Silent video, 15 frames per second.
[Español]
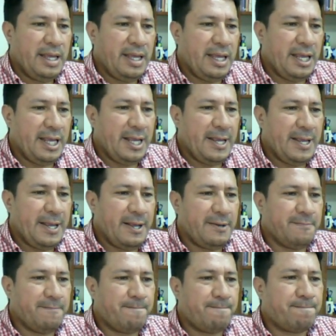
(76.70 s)

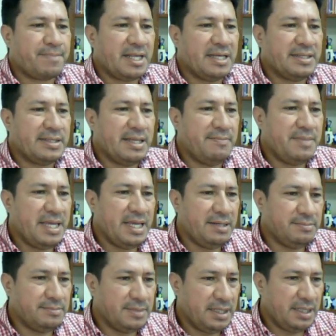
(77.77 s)
Eh,
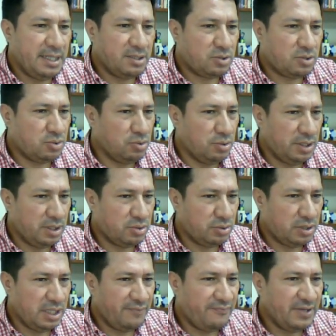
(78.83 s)
también esto, esto
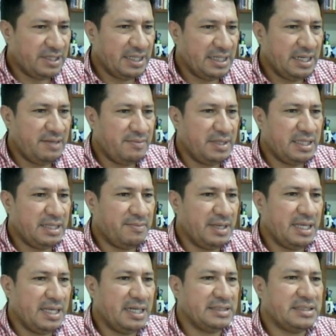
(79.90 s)
tiene fecha límite
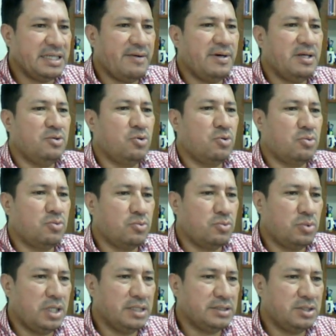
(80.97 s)
mañana sábado
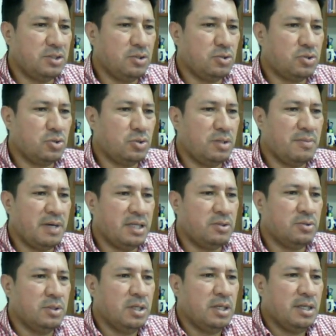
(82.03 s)
18 de mayo.
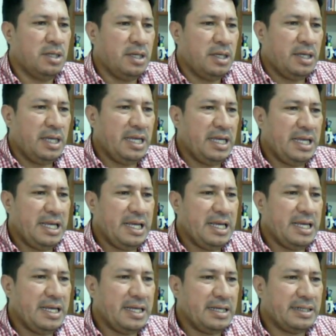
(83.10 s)

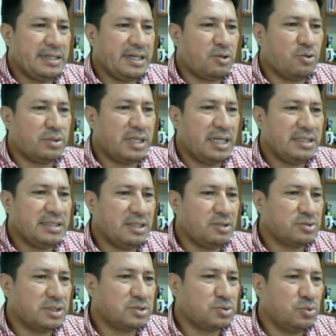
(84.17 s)
Eh, recordarles a
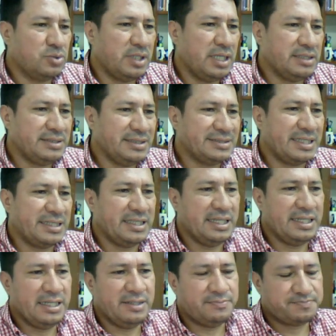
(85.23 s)
los estudiantes que
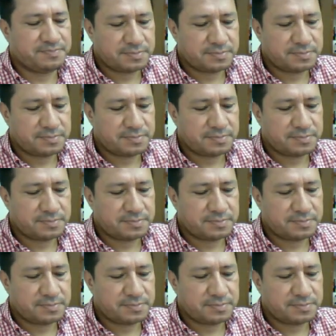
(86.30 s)
tienen